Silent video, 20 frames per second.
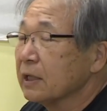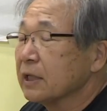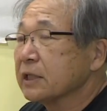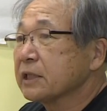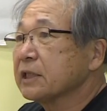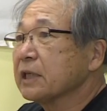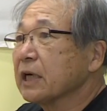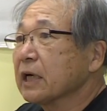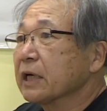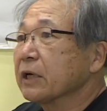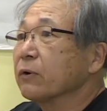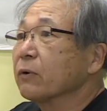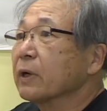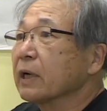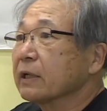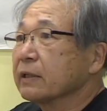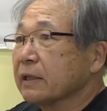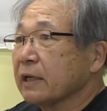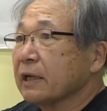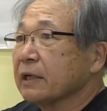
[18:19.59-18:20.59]
仕上げを
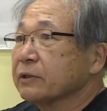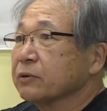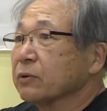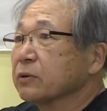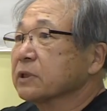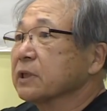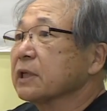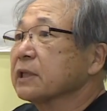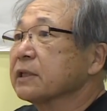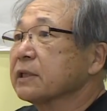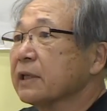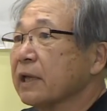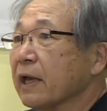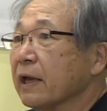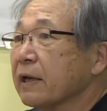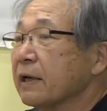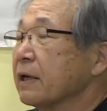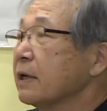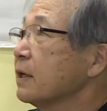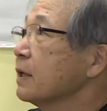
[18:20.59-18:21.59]
かけて調整し
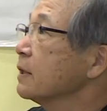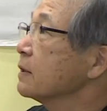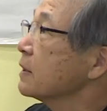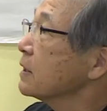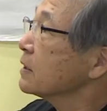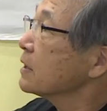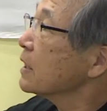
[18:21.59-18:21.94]
てで